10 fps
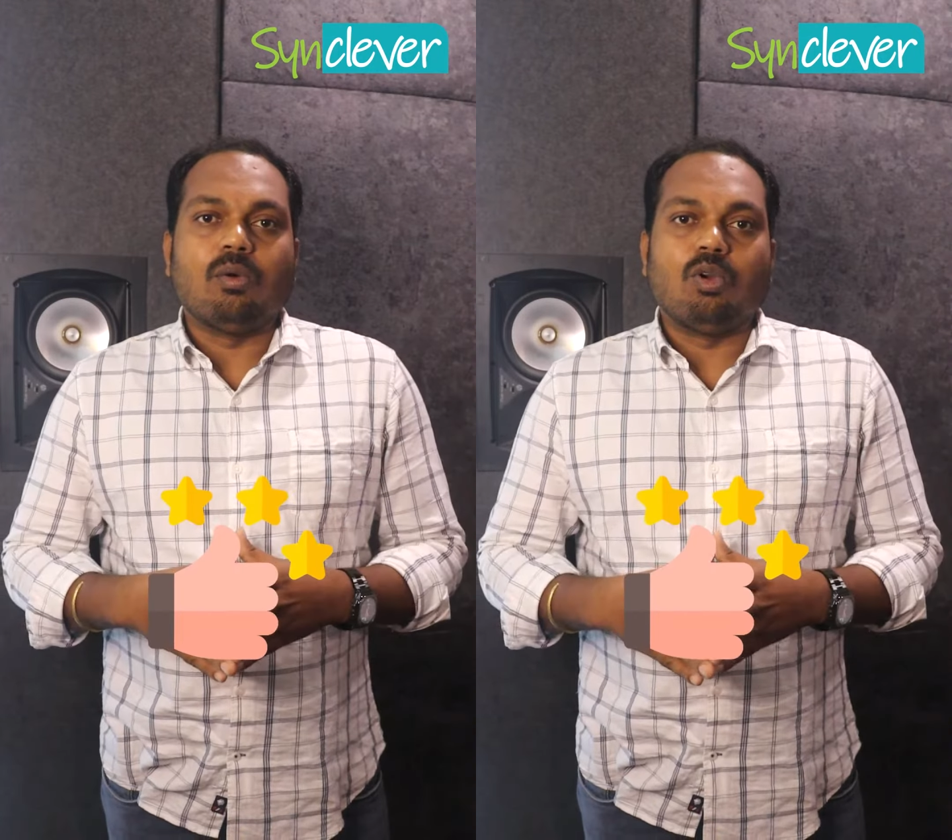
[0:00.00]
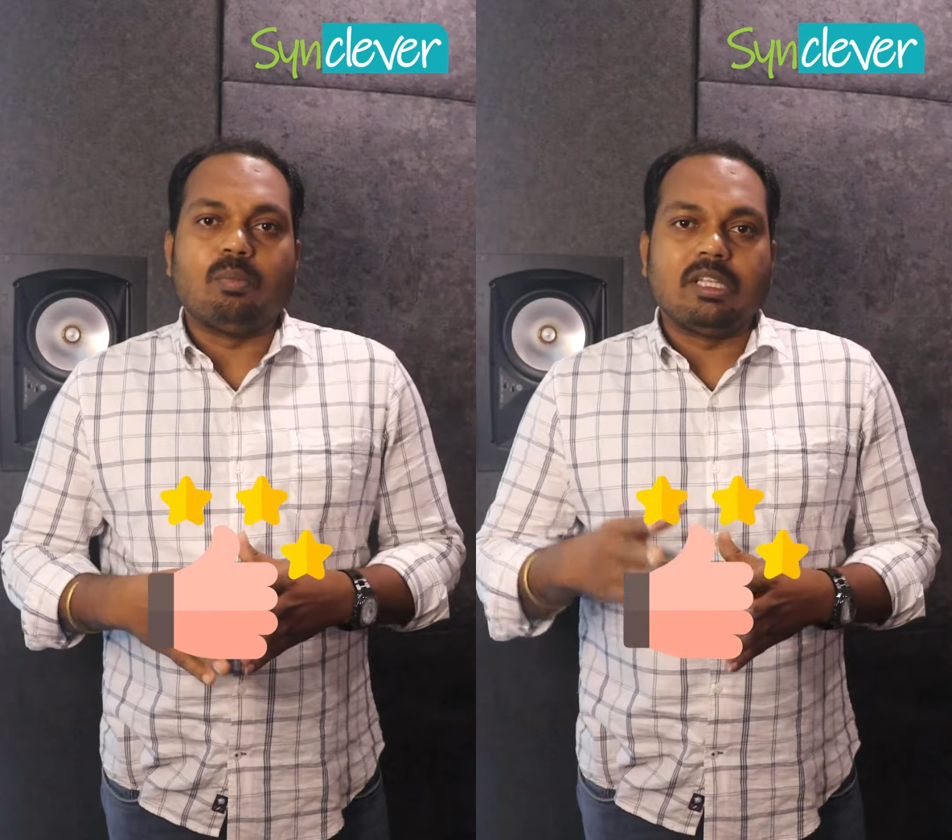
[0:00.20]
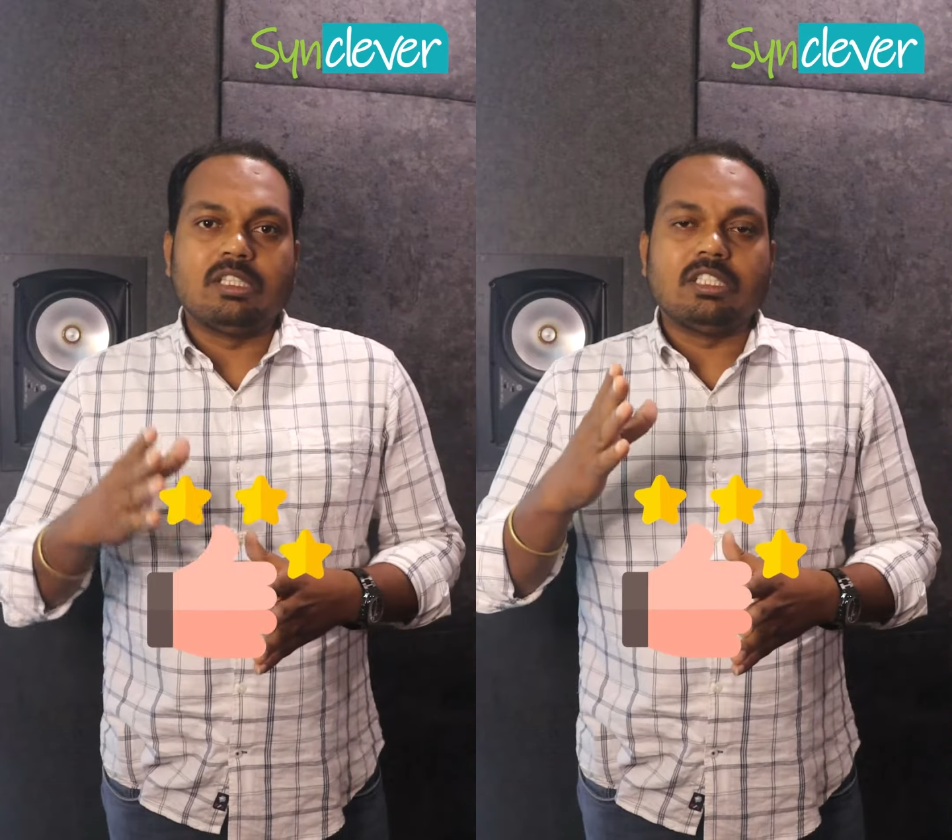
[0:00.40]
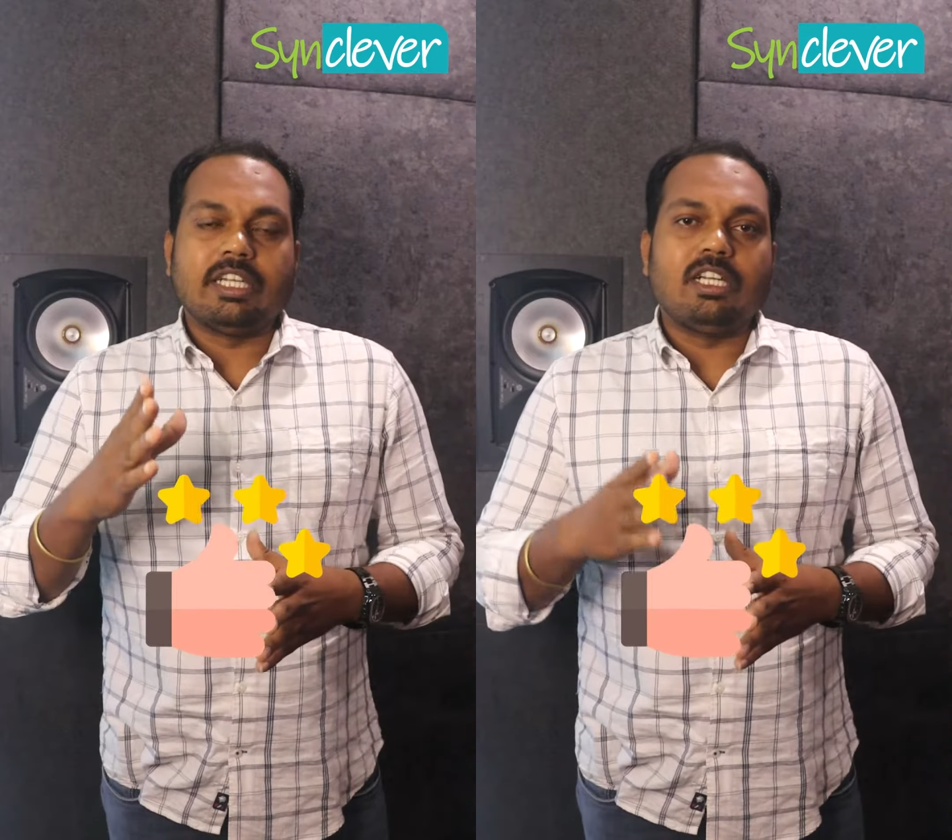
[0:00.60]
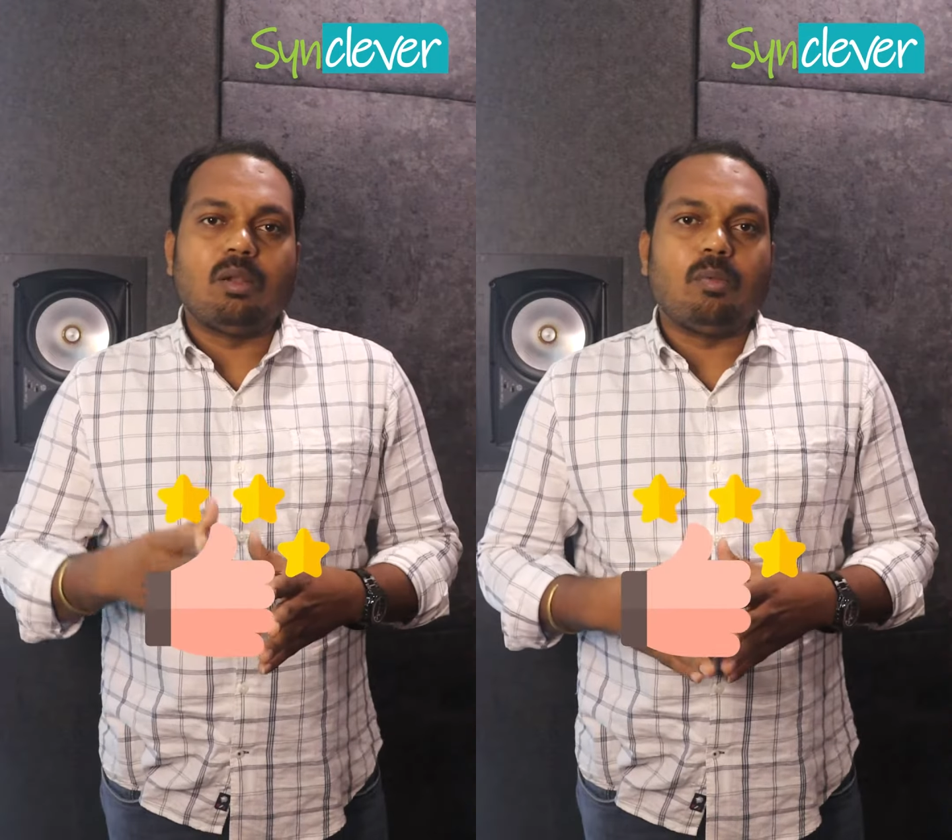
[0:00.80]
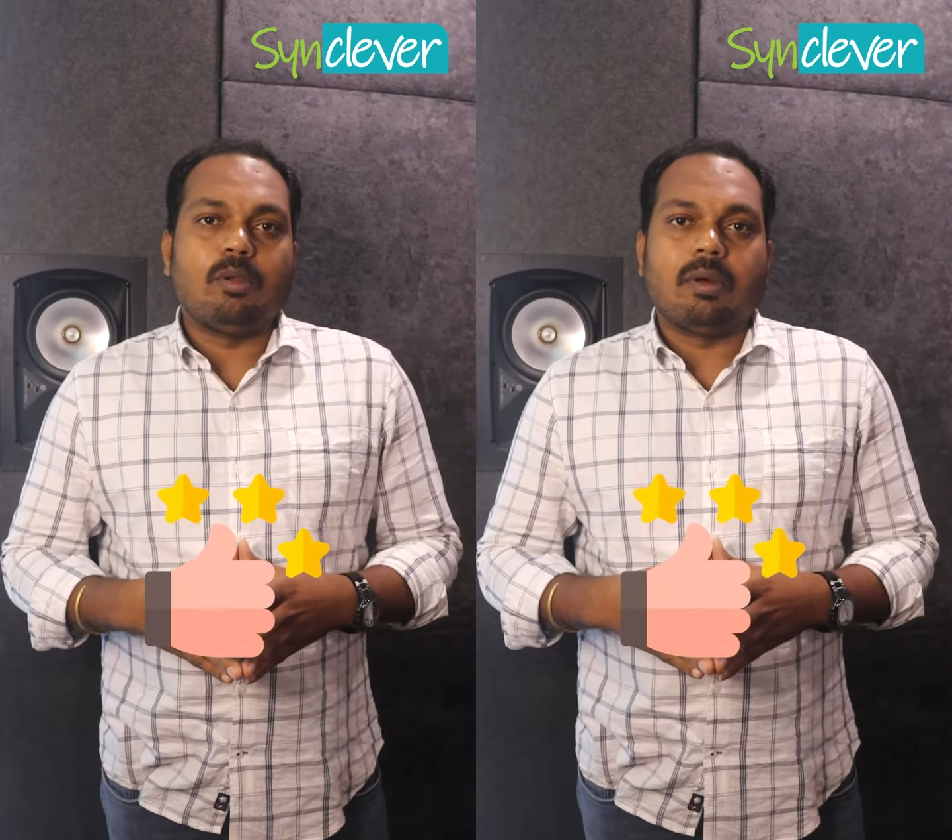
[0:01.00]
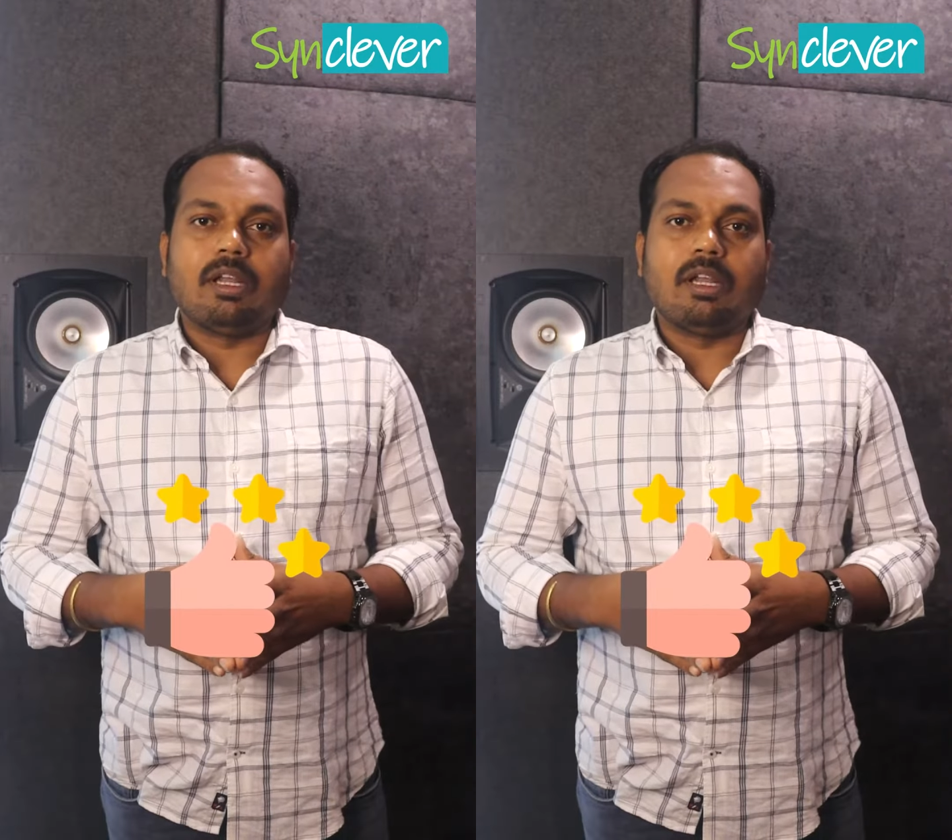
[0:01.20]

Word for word: ஒரு பத்து சைட்டை போய்